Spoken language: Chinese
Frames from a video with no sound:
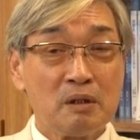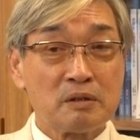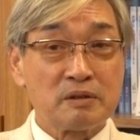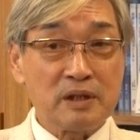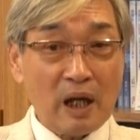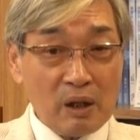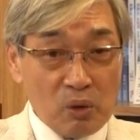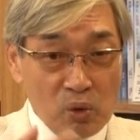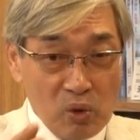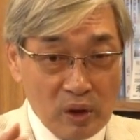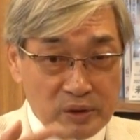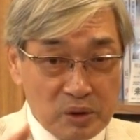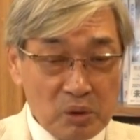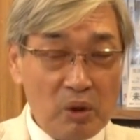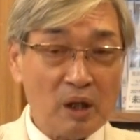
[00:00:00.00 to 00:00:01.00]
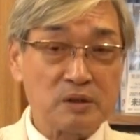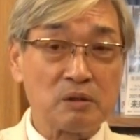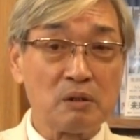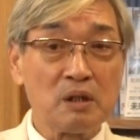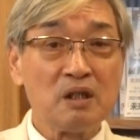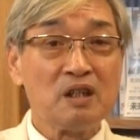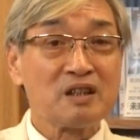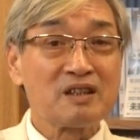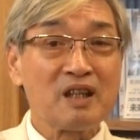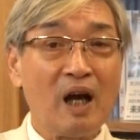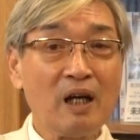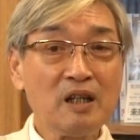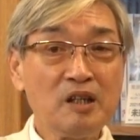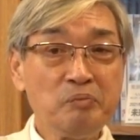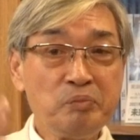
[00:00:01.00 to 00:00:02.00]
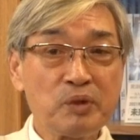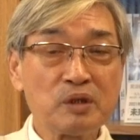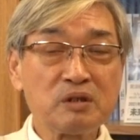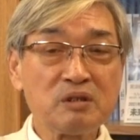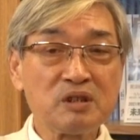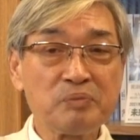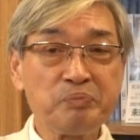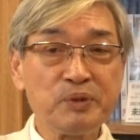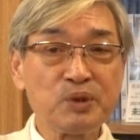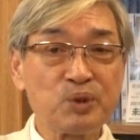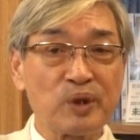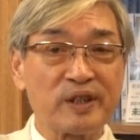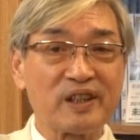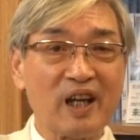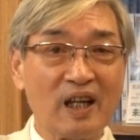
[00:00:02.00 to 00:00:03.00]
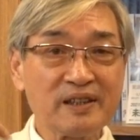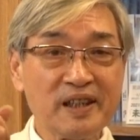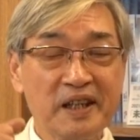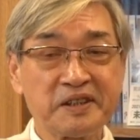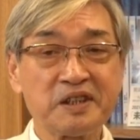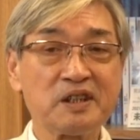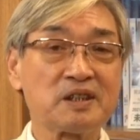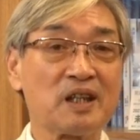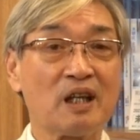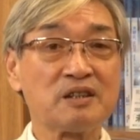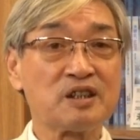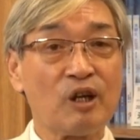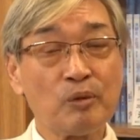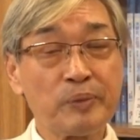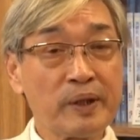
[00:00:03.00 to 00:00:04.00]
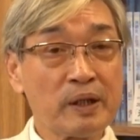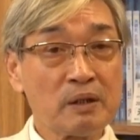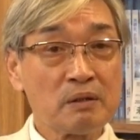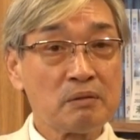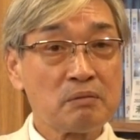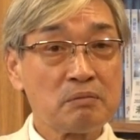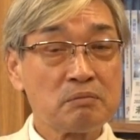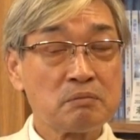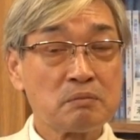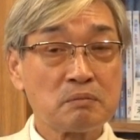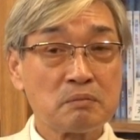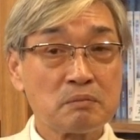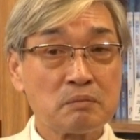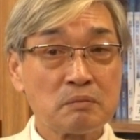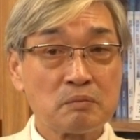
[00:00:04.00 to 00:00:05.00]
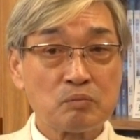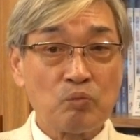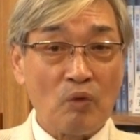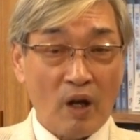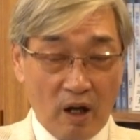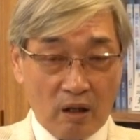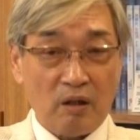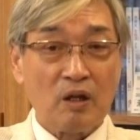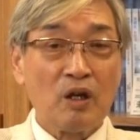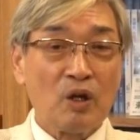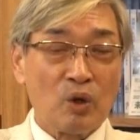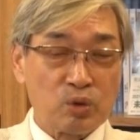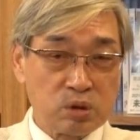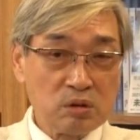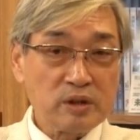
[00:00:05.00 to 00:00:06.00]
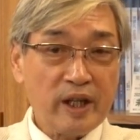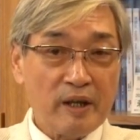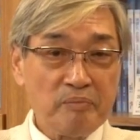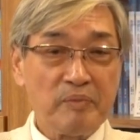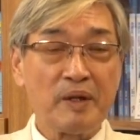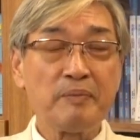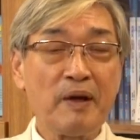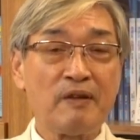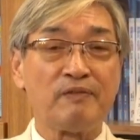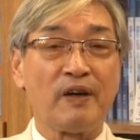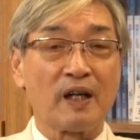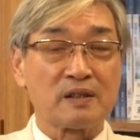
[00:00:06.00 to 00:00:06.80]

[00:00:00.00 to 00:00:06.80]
那换句话说，汤恩伯就是不准他在浙江招兵。好，胡琏没办法，